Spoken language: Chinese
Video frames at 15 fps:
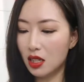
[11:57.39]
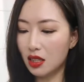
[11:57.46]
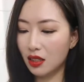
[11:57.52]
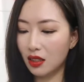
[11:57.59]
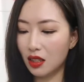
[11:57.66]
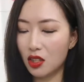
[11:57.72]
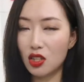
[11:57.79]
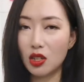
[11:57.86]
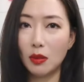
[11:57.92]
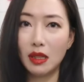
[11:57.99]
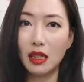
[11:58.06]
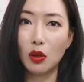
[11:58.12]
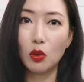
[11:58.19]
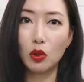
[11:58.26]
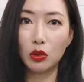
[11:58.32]
今年上
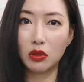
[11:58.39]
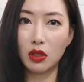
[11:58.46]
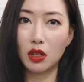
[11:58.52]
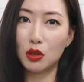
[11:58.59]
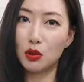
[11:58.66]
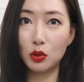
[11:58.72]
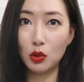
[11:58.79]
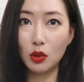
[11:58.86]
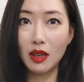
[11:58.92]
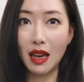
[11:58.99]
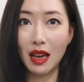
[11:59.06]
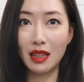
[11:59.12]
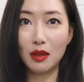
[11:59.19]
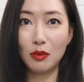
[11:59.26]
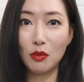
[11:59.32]
半年我用到的最
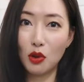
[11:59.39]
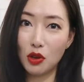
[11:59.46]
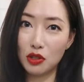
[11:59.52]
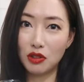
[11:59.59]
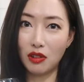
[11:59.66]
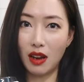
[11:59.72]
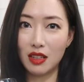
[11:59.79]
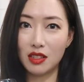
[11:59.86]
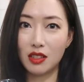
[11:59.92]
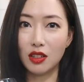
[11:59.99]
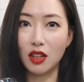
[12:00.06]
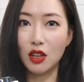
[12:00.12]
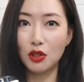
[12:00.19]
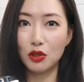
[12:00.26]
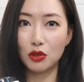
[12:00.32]
爱的
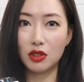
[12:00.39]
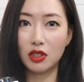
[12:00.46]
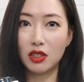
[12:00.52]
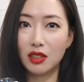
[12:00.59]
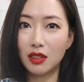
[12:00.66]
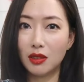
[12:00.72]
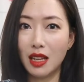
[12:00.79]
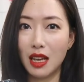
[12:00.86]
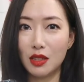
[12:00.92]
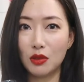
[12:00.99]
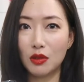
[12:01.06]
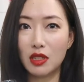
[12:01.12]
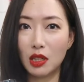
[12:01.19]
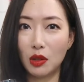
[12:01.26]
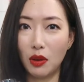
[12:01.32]
moisturizer 就是 Erno
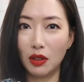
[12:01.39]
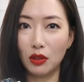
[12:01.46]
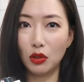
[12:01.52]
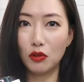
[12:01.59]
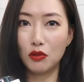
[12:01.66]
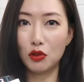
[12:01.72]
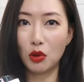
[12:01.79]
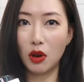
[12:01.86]
Laslo 这款豆腐